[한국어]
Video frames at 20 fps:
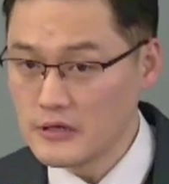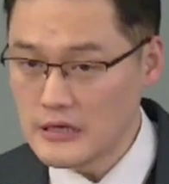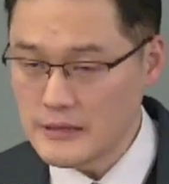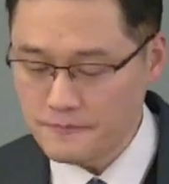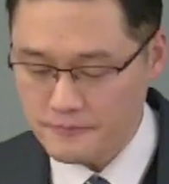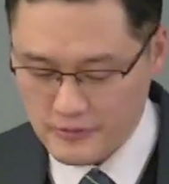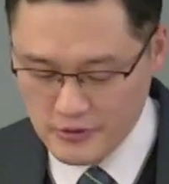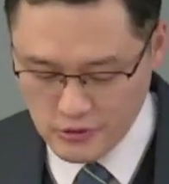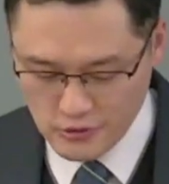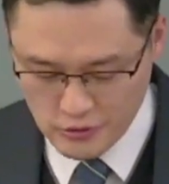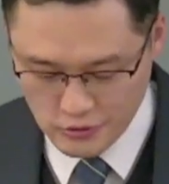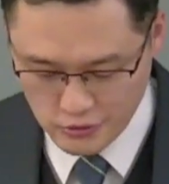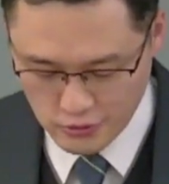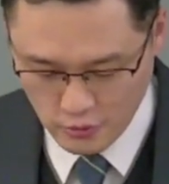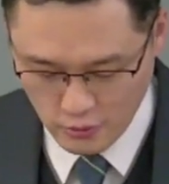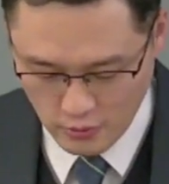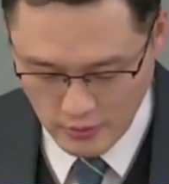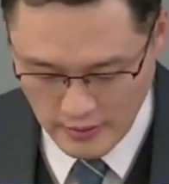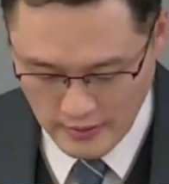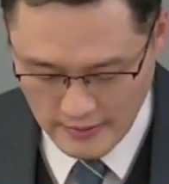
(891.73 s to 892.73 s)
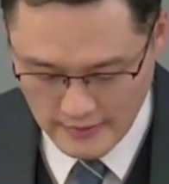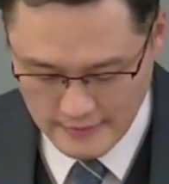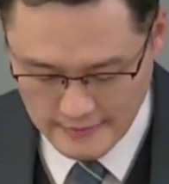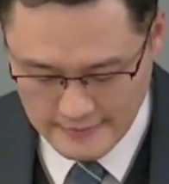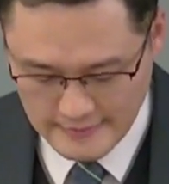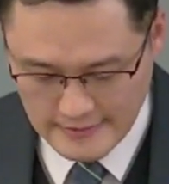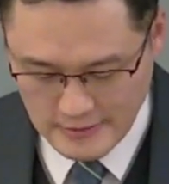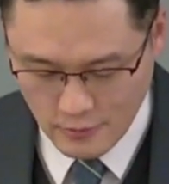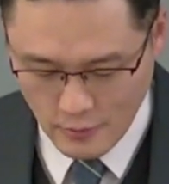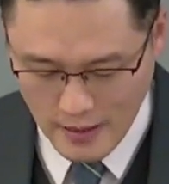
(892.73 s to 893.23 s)
이 비유 속에
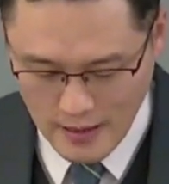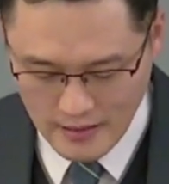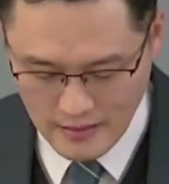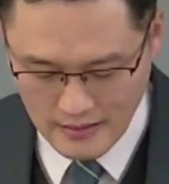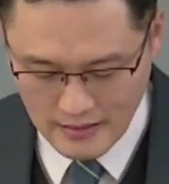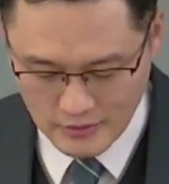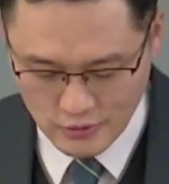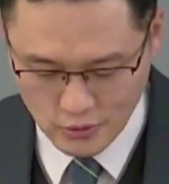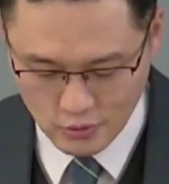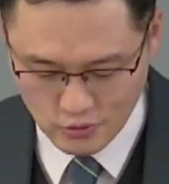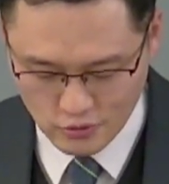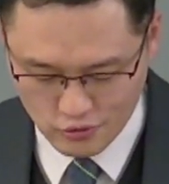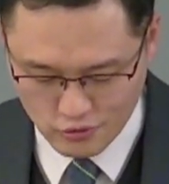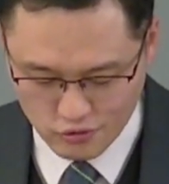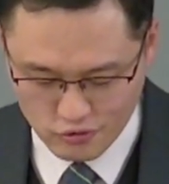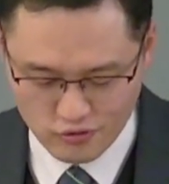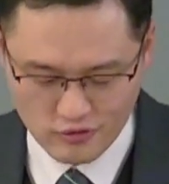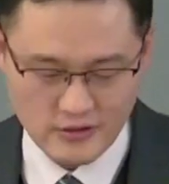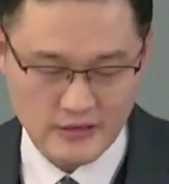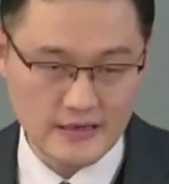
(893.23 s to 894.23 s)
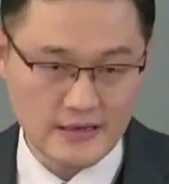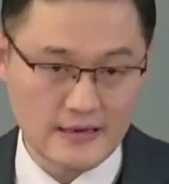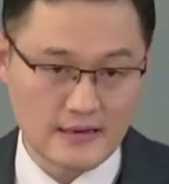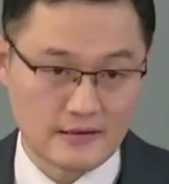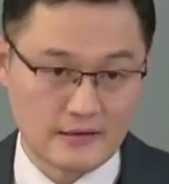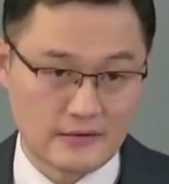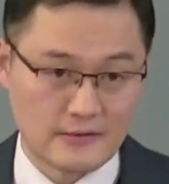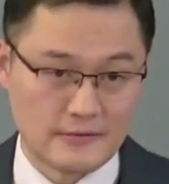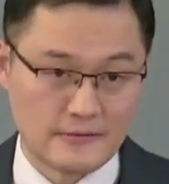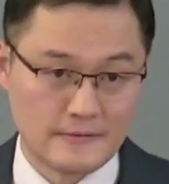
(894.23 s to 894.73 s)
왕과 종은 누구를
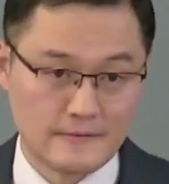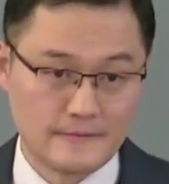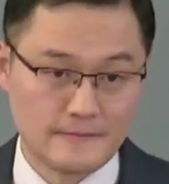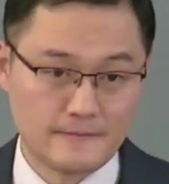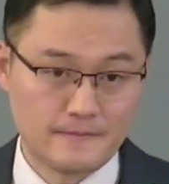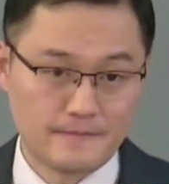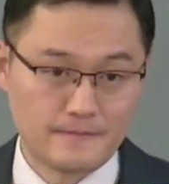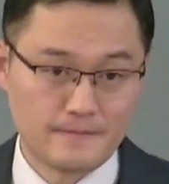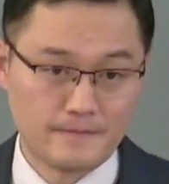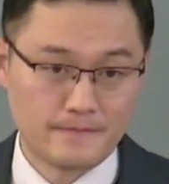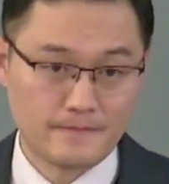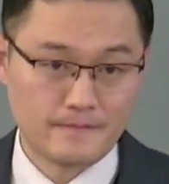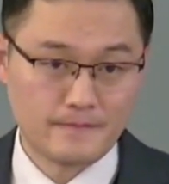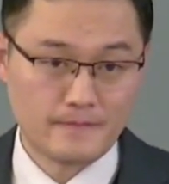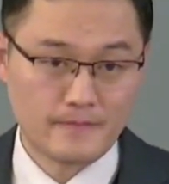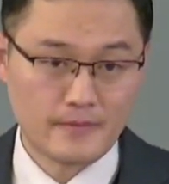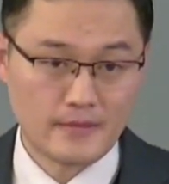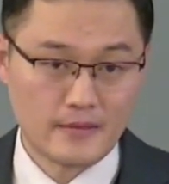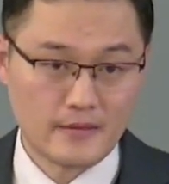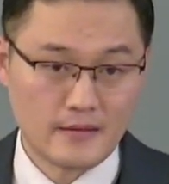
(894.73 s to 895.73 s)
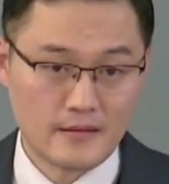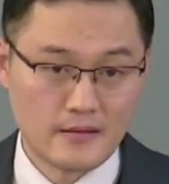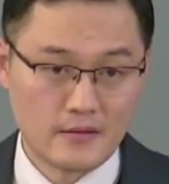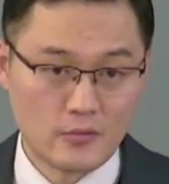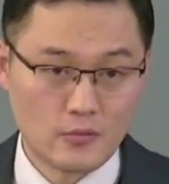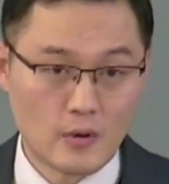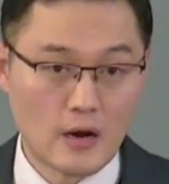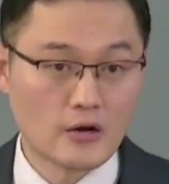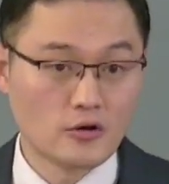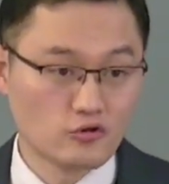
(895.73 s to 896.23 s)
이야기할까요?
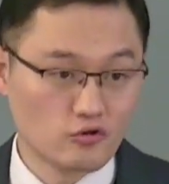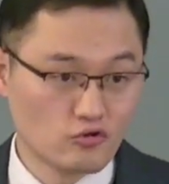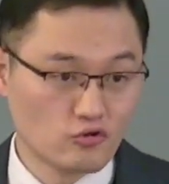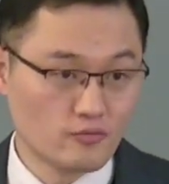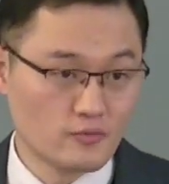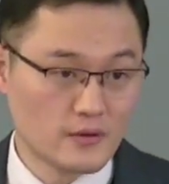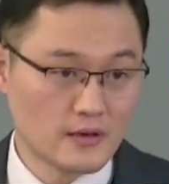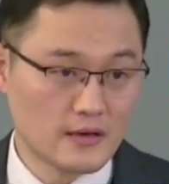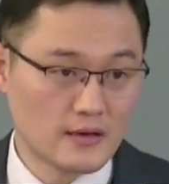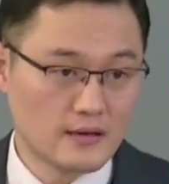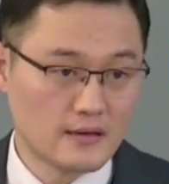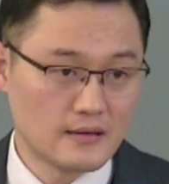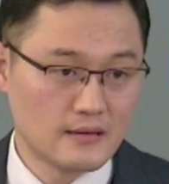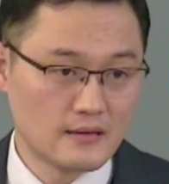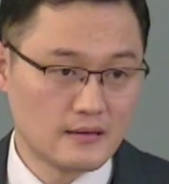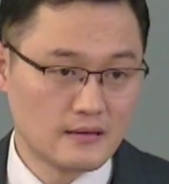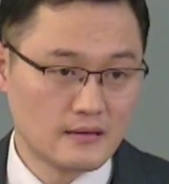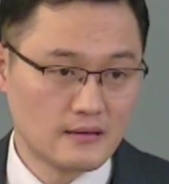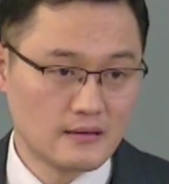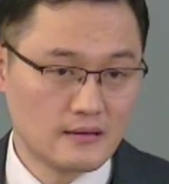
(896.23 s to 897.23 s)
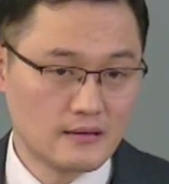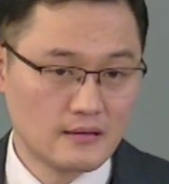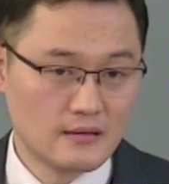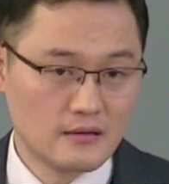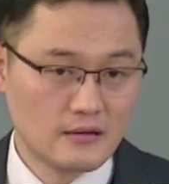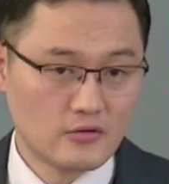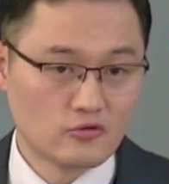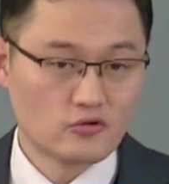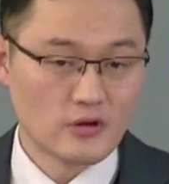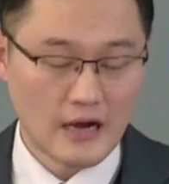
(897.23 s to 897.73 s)
왕은 누굽니까?
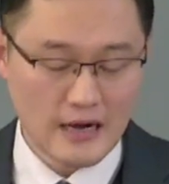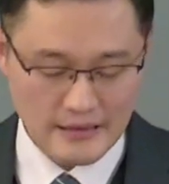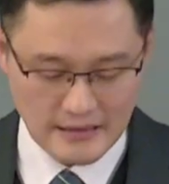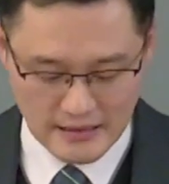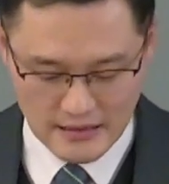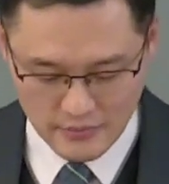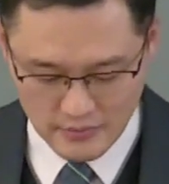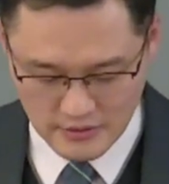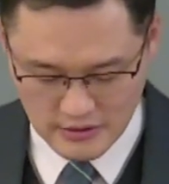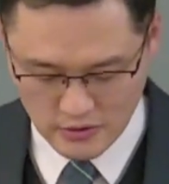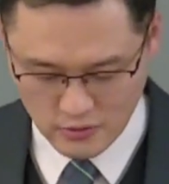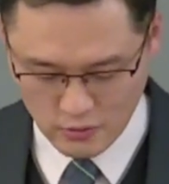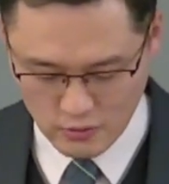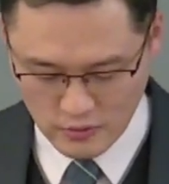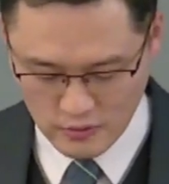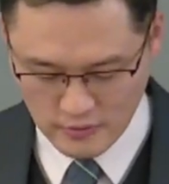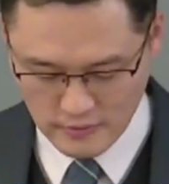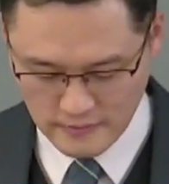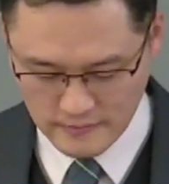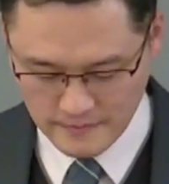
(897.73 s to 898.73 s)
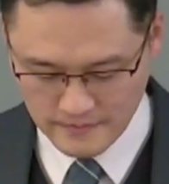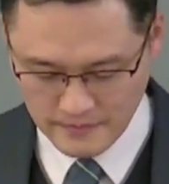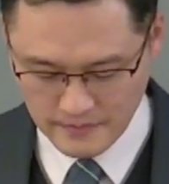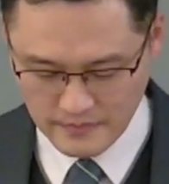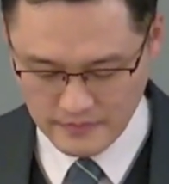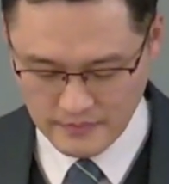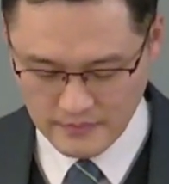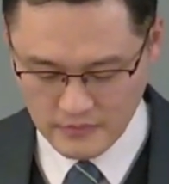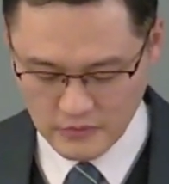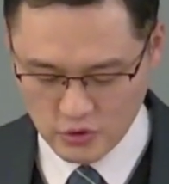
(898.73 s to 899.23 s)
우리 하나님이시고요.
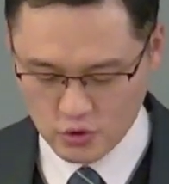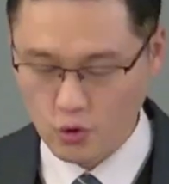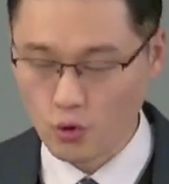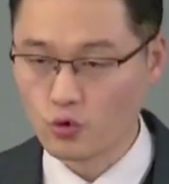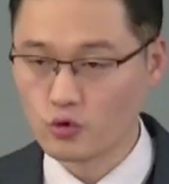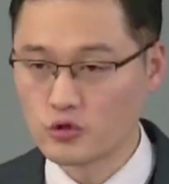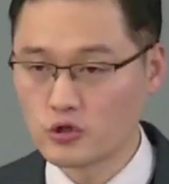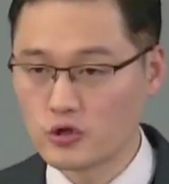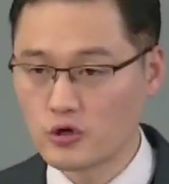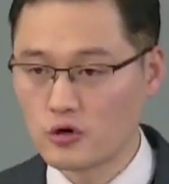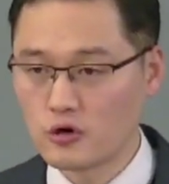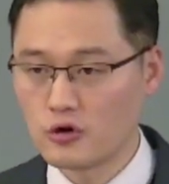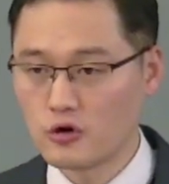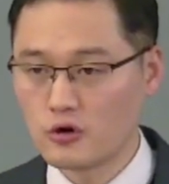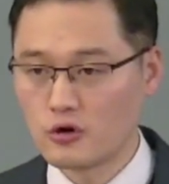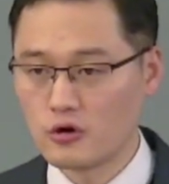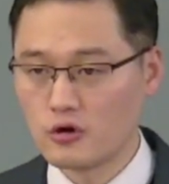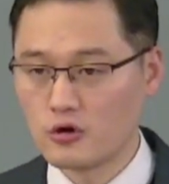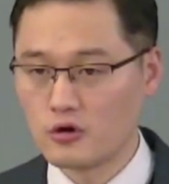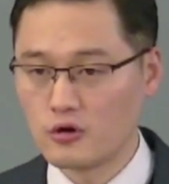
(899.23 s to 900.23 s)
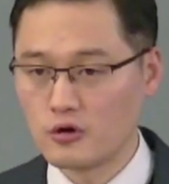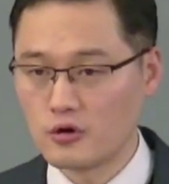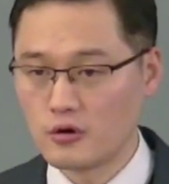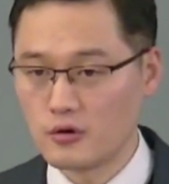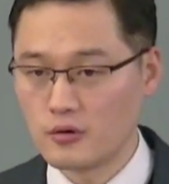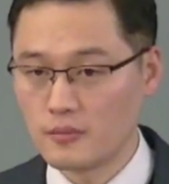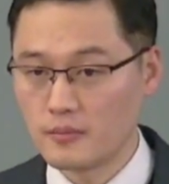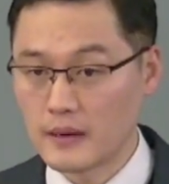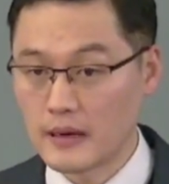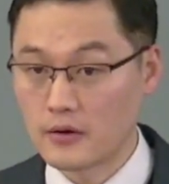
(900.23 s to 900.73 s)
종은요?
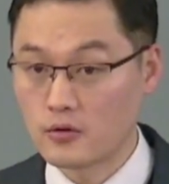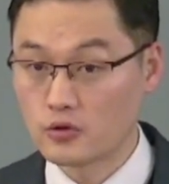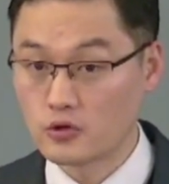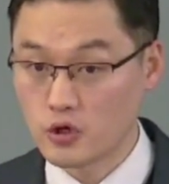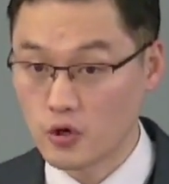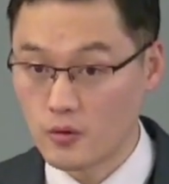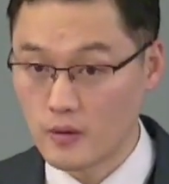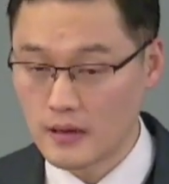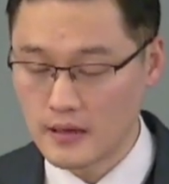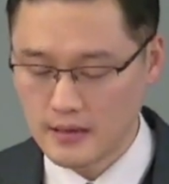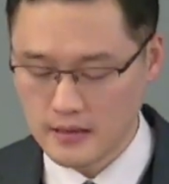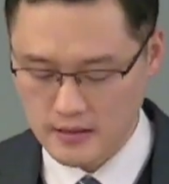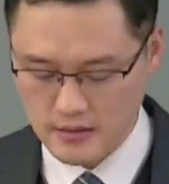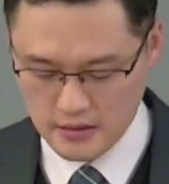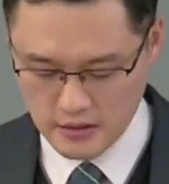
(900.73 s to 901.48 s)
바로 저와